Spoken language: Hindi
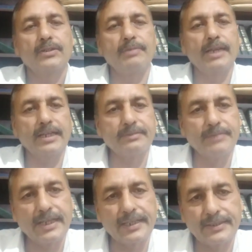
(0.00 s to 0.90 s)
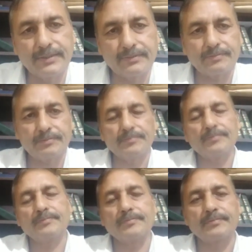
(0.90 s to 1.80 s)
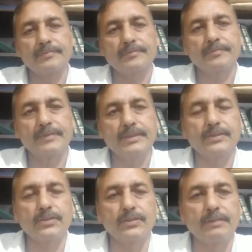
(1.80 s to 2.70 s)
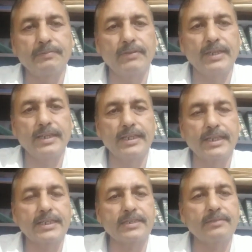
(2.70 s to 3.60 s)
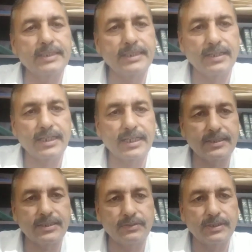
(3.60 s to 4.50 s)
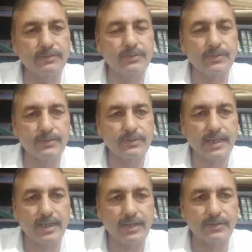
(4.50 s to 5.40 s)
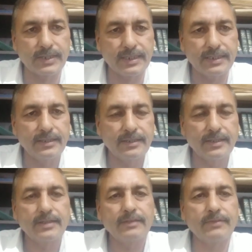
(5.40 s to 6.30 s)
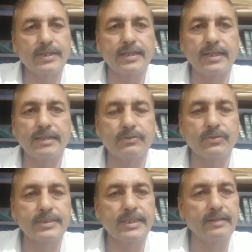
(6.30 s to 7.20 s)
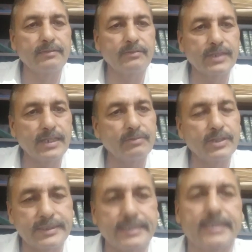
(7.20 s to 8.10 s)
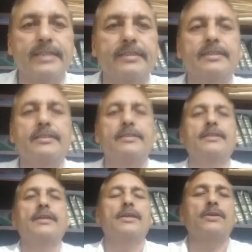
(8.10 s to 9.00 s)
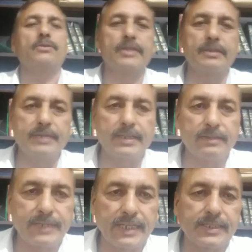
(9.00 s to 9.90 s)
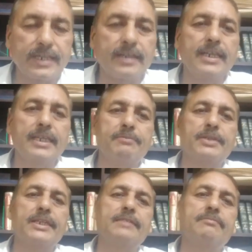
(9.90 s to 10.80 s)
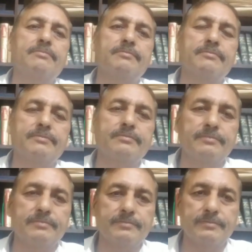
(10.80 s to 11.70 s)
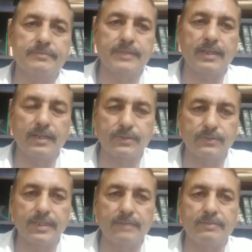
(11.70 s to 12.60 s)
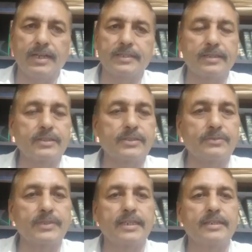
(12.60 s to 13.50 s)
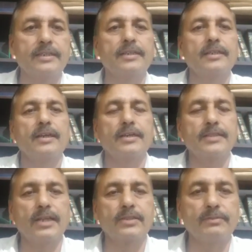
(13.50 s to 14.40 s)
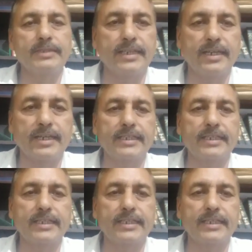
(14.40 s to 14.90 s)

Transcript: तो मैं आज भी कहता हूँ कि चौधरी परवेज लाई की किस्मत ही अगर अच्छी हुई तो वो रहा होंगे पर ना वो जेल उनका मुकदर है उनकी बेगम कैसरा लाई बड़ी खातून है बहादुर खातून है अदालतों में जा